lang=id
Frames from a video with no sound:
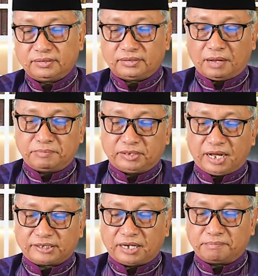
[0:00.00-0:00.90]
tapi tak
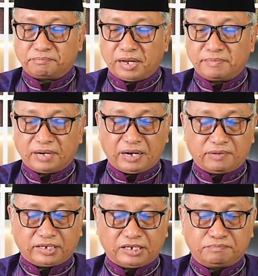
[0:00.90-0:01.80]
sampai
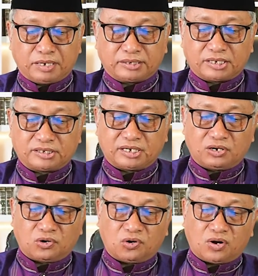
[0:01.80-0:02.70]
melewati batas
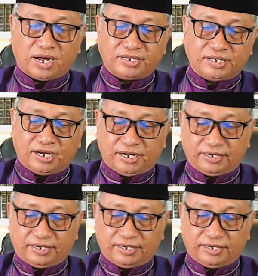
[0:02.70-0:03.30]
tenggorokannya.